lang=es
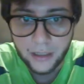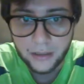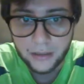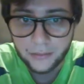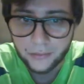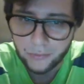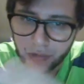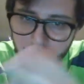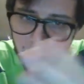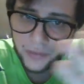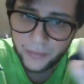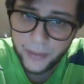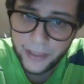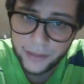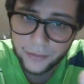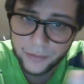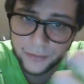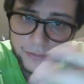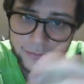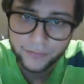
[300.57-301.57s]
O eso espero.
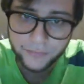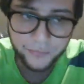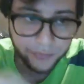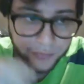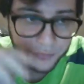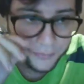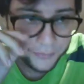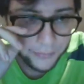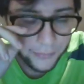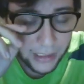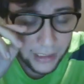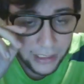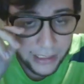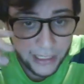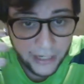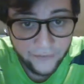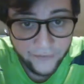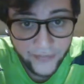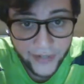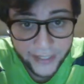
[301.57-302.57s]

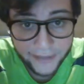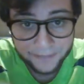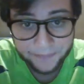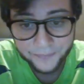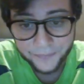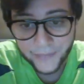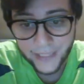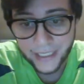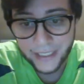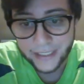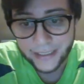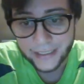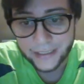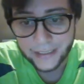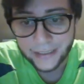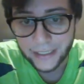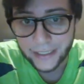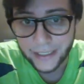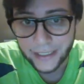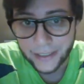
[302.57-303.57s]
En fin,
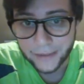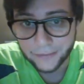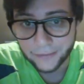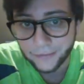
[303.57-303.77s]
este.